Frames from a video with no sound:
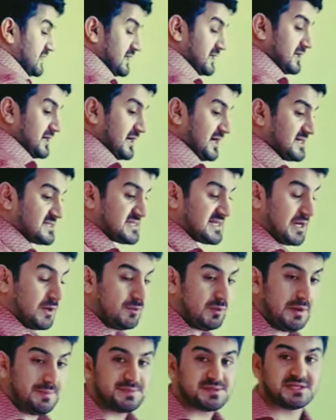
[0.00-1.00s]
एक ऐसा
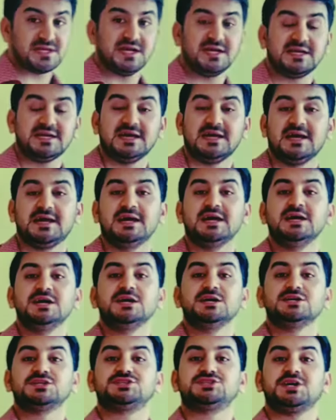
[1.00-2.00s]
वेबसाइट है
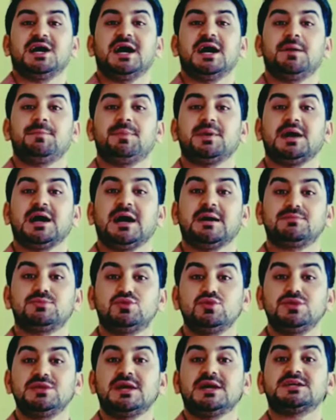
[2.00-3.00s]
जहां पे आप
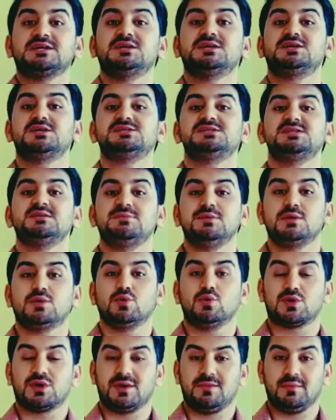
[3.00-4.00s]
दुनिया की किसी भी
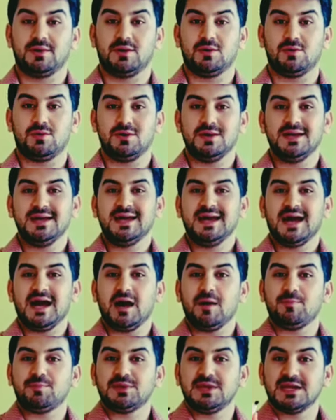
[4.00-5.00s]
कोने में हो
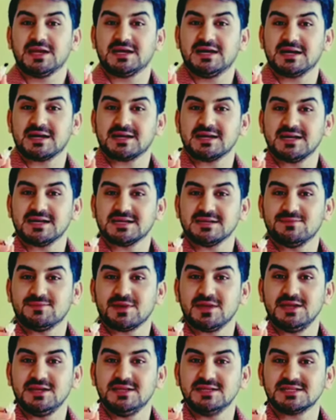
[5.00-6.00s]
अपने घर का
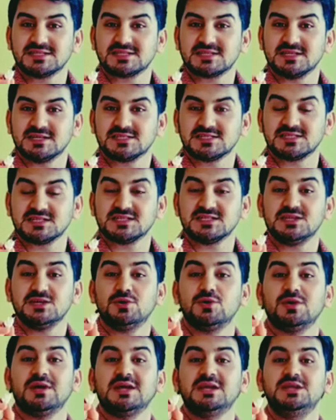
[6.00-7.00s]
कमरा लिस्ट कर सकते
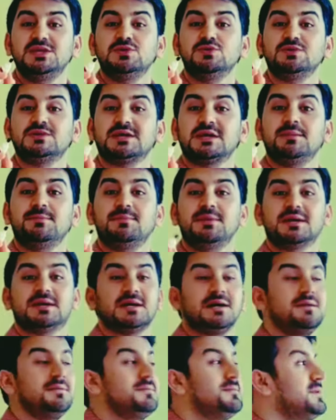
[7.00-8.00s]
हो इन यू कैन
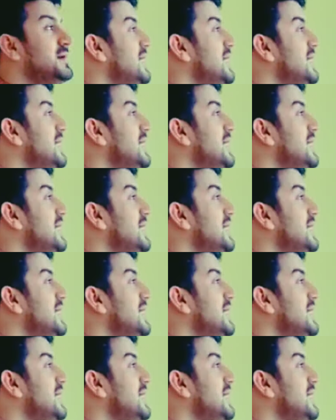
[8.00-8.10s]
बिकम